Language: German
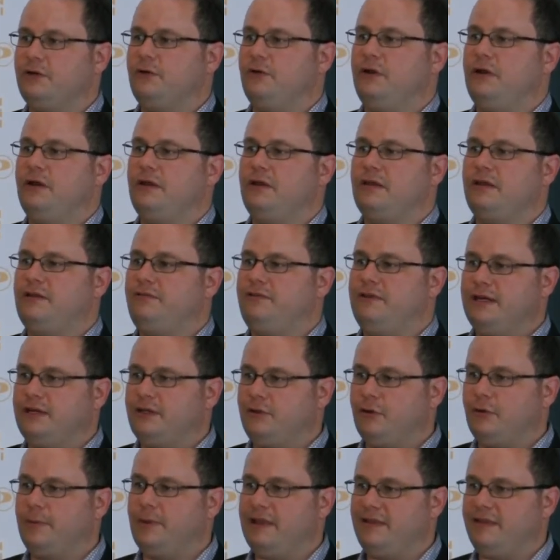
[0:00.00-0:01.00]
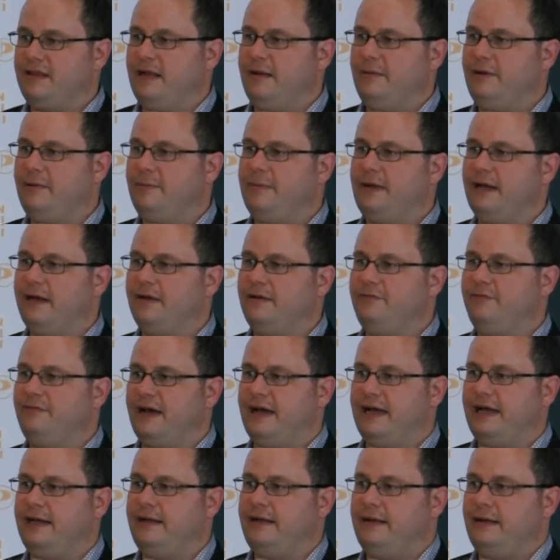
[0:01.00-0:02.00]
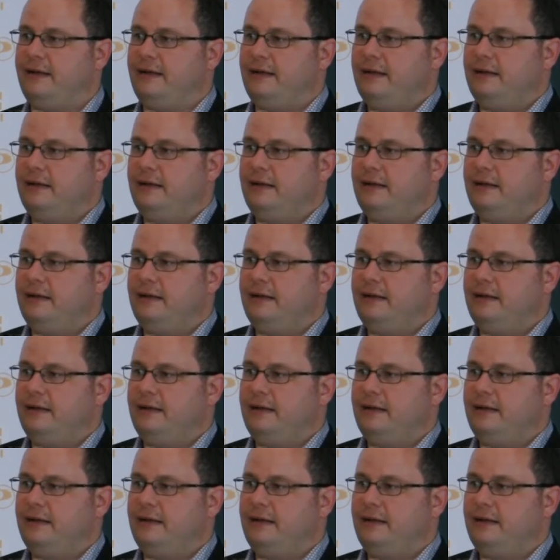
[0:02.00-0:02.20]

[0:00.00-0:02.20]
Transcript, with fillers: könnte das nicht vielleicht doch mal selber machen, weil